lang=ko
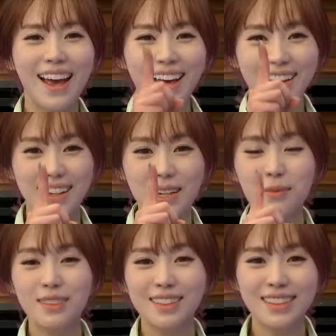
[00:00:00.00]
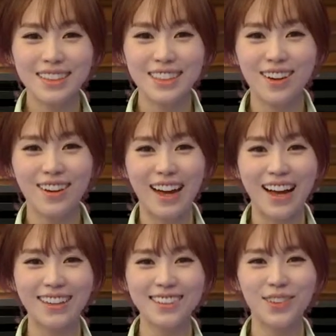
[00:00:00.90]
1분 튼튼 건강,
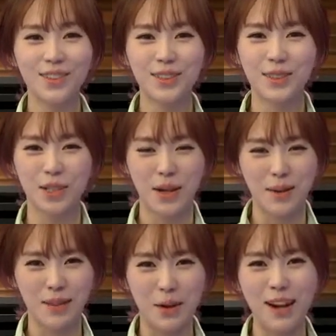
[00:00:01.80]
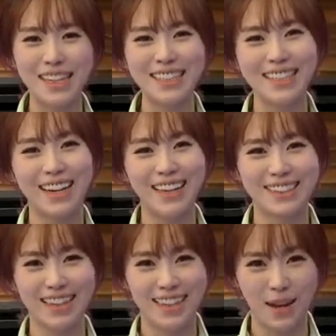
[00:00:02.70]
오늘도 저와 함께 활기차게
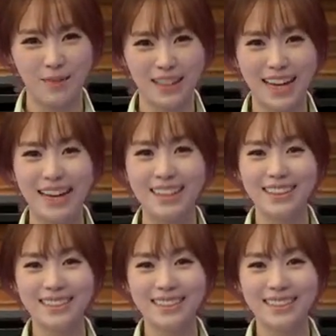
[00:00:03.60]
시작합니다.